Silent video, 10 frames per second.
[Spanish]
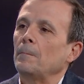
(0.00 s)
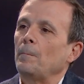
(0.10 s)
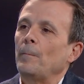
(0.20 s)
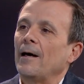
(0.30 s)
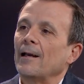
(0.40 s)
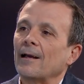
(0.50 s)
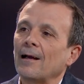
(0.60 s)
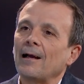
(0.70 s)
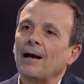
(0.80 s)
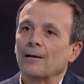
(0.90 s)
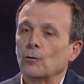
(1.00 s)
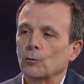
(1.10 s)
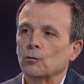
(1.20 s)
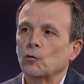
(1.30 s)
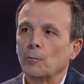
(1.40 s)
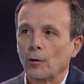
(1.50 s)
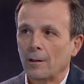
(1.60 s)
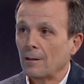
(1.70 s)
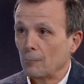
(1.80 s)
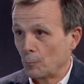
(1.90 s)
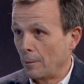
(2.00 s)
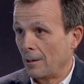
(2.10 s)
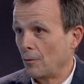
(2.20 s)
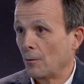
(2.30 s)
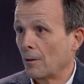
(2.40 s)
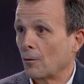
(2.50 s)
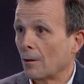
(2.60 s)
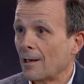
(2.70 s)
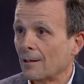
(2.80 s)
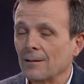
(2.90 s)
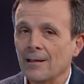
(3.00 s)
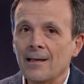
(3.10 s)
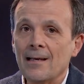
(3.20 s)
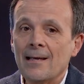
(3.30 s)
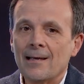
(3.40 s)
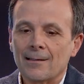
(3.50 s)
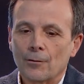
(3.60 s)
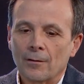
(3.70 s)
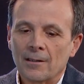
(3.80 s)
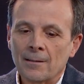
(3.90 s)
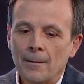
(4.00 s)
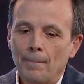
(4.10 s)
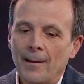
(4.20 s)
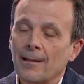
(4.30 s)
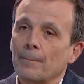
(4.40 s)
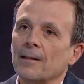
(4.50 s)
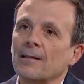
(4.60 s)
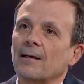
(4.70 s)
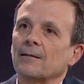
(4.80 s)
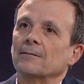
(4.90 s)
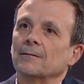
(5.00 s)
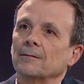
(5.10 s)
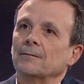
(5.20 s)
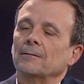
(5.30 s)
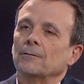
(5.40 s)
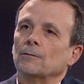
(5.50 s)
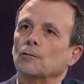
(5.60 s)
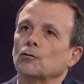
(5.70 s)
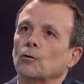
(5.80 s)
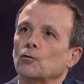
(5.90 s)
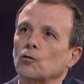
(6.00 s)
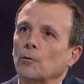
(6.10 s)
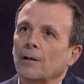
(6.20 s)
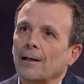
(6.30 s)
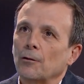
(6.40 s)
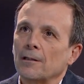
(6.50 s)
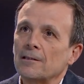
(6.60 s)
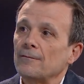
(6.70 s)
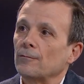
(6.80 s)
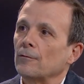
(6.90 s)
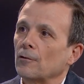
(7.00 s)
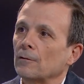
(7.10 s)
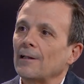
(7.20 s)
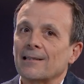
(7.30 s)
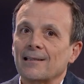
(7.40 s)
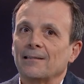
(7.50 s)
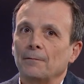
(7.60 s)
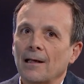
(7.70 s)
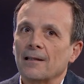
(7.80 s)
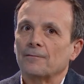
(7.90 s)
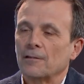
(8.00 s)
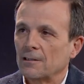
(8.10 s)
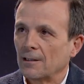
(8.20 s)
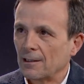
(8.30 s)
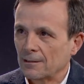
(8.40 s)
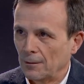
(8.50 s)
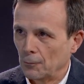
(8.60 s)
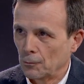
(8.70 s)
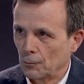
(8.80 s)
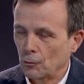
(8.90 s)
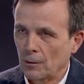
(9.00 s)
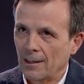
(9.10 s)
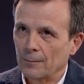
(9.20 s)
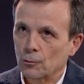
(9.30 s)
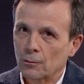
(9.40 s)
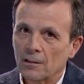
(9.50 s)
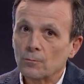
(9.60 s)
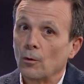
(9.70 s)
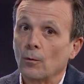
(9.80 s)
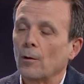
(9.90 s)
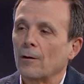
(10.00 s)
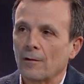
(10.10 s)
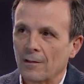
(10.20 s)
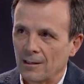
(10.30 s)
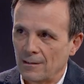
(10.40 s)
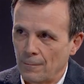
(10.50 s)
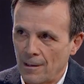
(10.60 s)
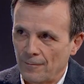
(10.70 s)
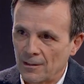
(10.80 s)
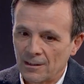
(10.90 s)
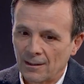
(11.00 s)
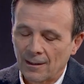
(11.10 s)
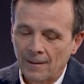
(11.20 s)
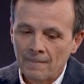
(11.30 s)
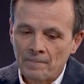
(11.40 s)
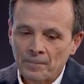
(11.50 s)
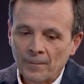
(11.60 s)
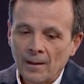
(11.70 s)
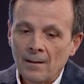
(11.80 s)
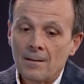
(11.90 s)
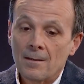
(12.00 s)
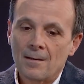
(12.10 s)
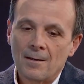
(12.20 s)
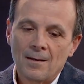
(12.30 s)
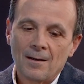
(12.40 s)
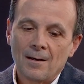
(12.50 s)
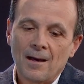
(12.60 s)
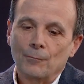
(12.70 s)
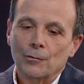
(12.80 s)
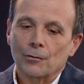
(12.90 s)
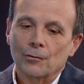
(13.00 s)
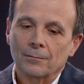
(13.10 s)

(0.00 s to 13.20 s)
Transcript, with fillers: pareja al consumo que hacemos para no engordar. Entonces va a depender nuestro consumo de calorías en función de las actividades físicas que nosotros hagamos. Es muy bueno hacer actividad física. Eh, hay muchos